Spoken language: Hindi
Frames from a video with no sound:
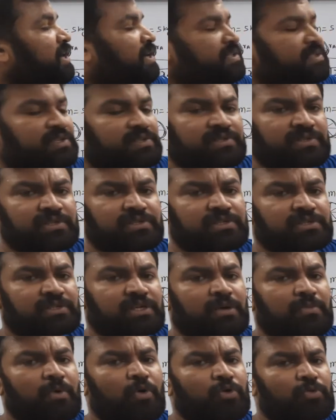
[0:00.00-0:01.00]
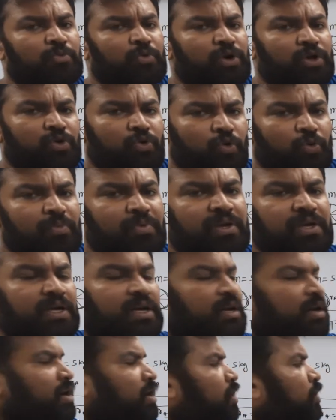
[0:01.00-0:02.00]
एक्सिस है जिसके अबाउट बॉडी घूम रही
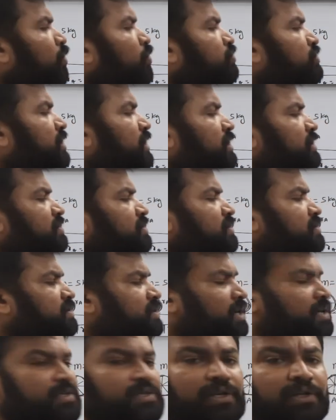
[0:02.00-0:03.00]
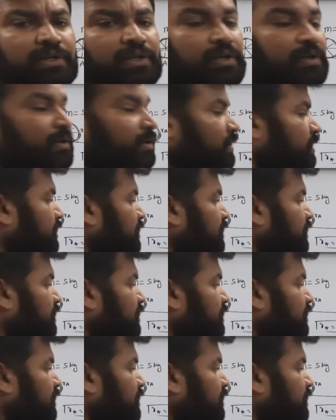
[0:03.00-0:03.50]
है उससे डिस्टेंस क्या ज़्यादा है